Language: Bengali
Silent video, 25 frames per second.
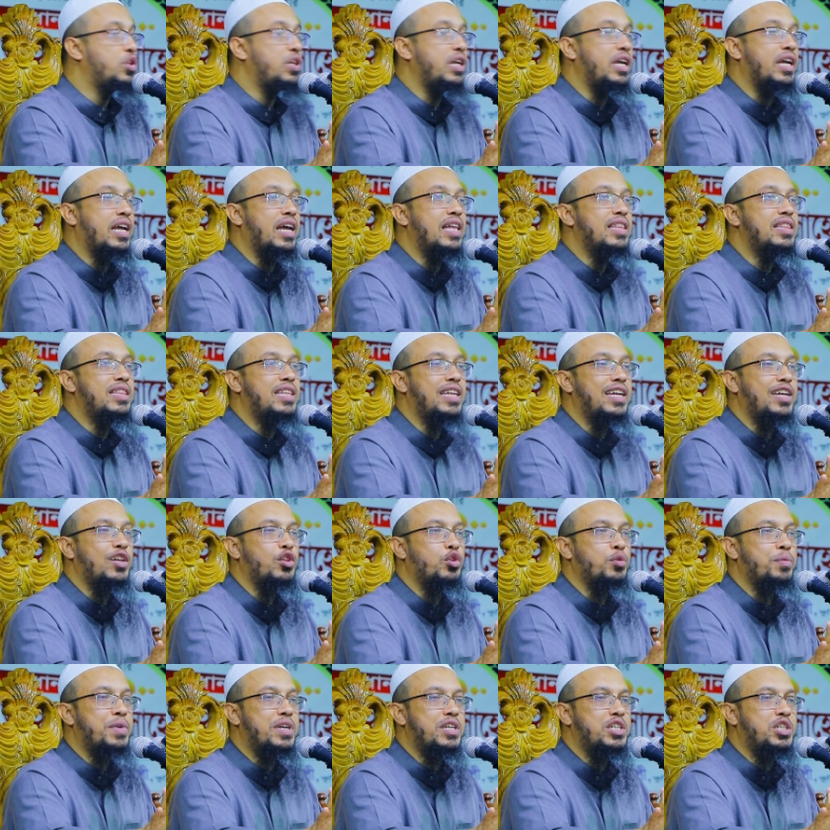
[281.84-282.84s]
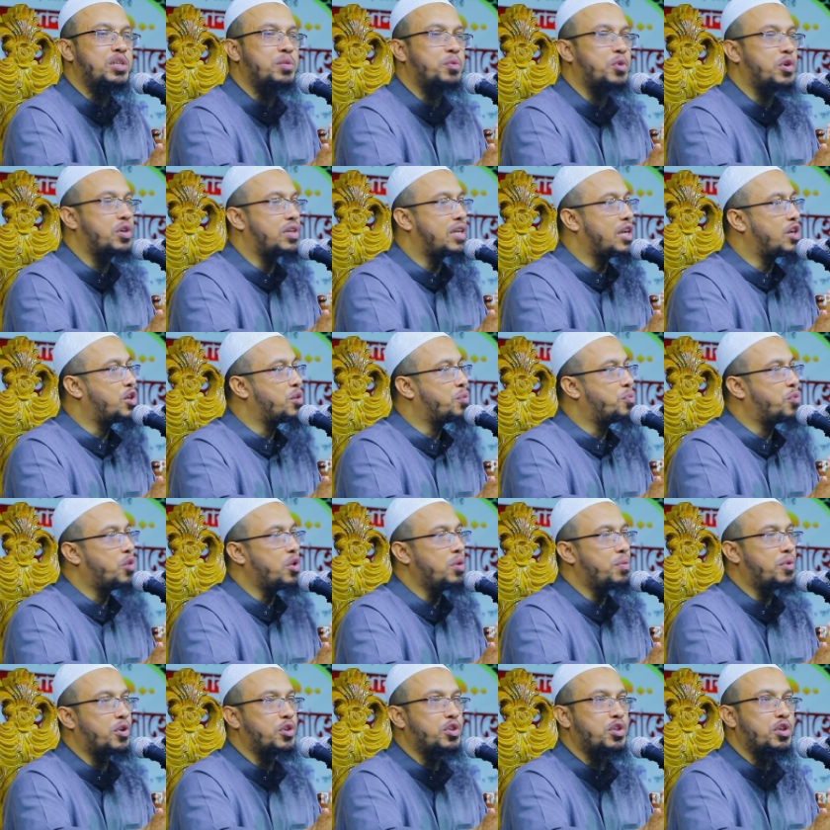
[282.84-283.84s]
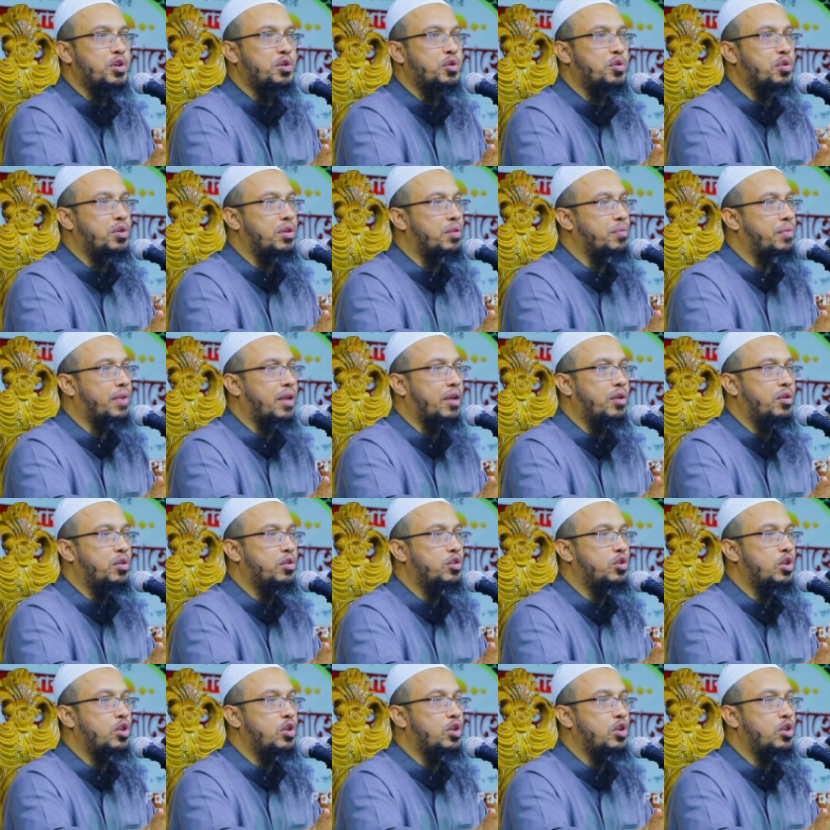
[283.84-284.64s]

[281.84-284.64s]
যদি এখান থেকে তোমার জীবনটা একটু পরিবর্তন করতে পারো